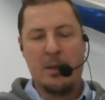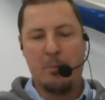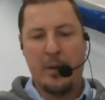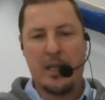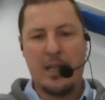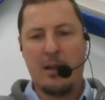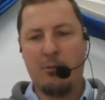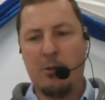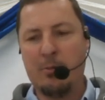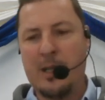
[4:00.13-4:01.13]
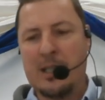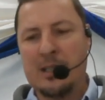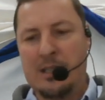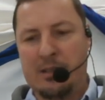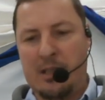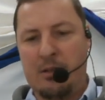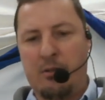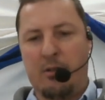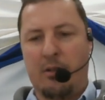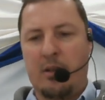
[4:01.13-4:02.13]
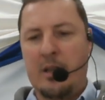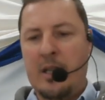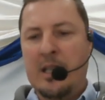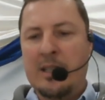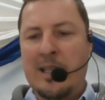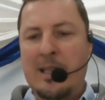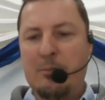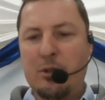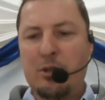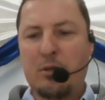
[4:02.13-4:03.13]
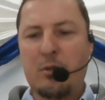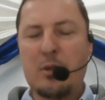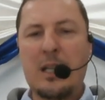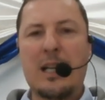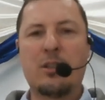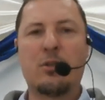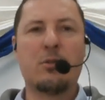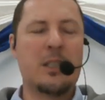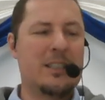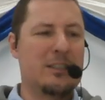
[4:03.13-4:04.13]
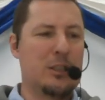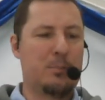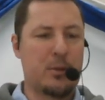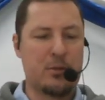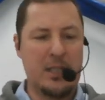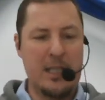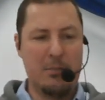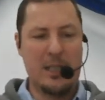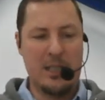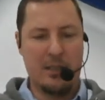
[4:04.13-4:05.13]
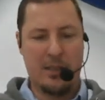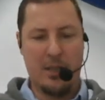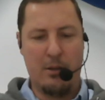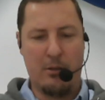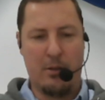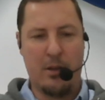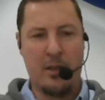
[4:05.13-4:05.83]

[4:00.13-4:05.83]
para la obra del Señor. Tenemos todas las dones disponibles del Señor.